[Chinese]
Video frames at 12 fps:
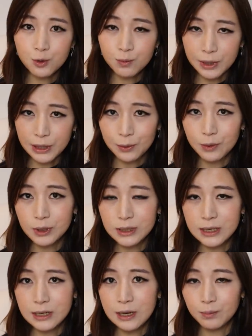与美国
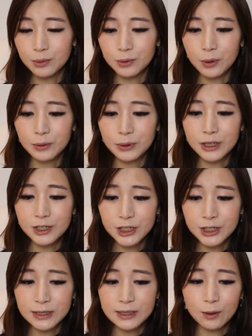截然不同的
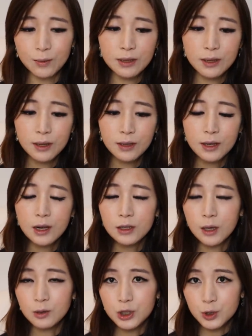世界观。
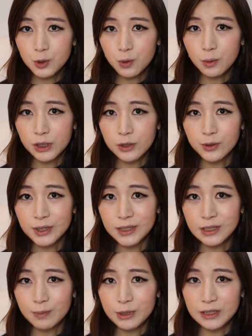导致中国的崛
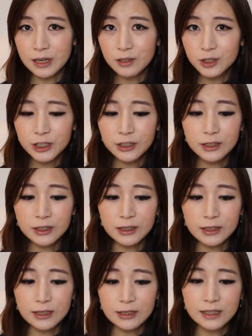起必将深
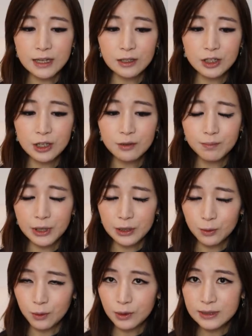刻影响着
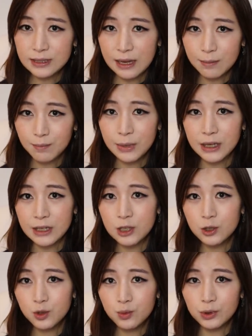美国在每
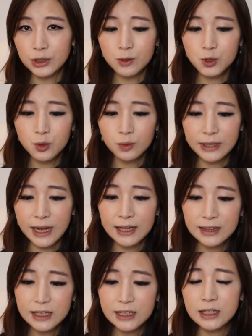一处的重
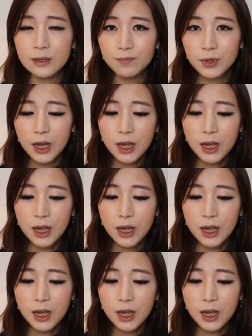大利益，